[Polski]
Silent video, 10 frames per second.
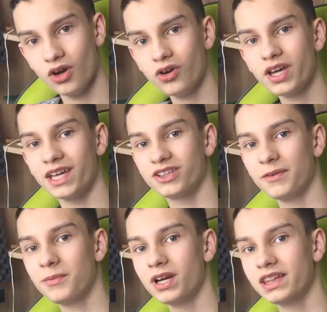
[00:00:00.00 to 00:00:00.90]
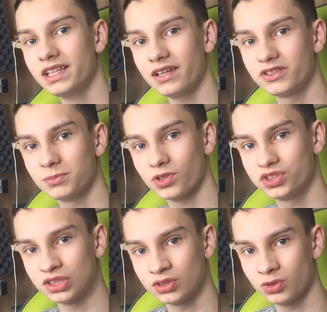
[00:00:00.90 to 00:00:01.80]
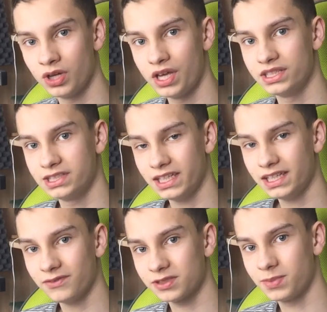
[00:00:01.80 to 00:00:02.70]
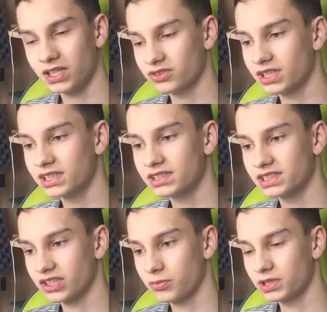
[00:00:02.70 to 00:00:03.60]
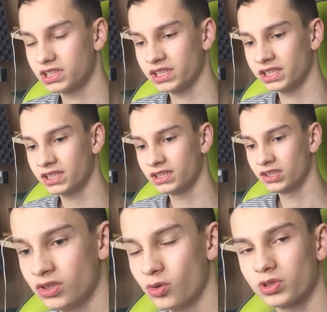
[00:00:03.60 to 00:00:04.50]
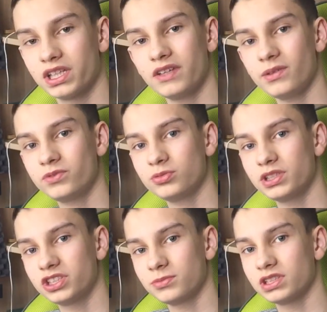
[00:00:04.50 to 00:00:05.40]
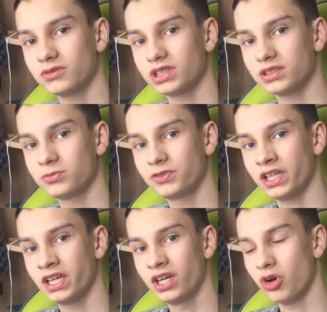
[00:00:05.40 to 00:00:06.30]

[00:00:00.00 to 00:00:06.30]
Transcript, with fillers: Okej, okay, to by było na tyle w tym odcinku. Dzięki Was bardzo serdecznie za obejrzenie. Kurde, nie wiem w sumie czemu cały czas mówię